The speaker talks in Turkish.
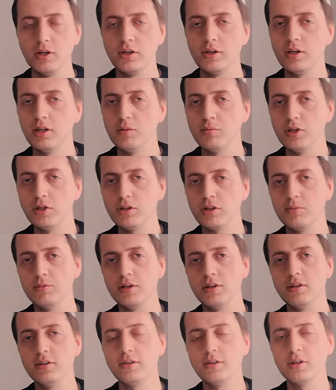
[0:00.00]
Yine başka bir
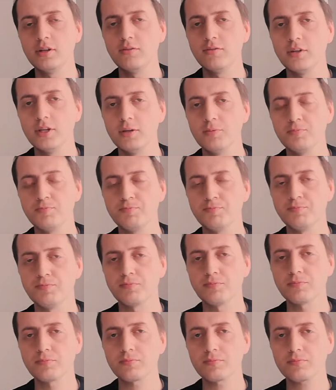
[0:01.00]
hadis-i şerifte
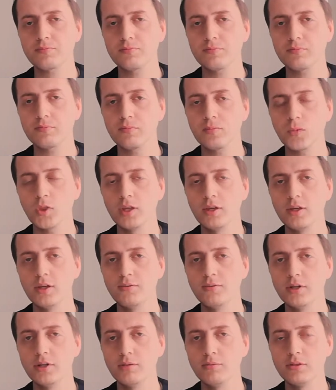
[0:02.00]

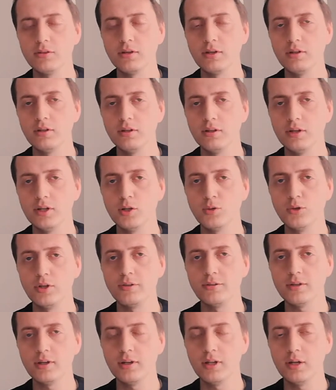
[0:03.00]
Efendimiz sallallahu aleyhi ve
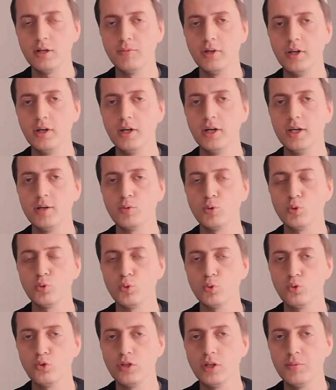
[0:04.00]
sellem bu
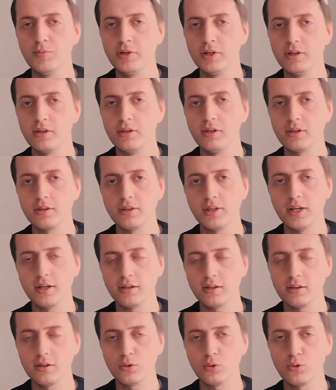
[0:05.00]
üçte birlik
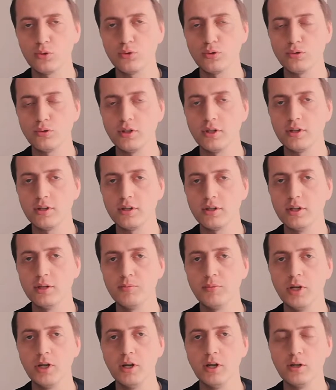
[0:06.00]
denktir konusuyla ilgili
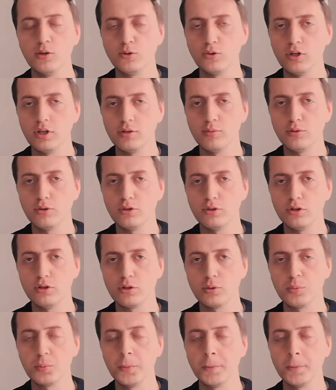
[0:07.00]
şöyle buyuruyor.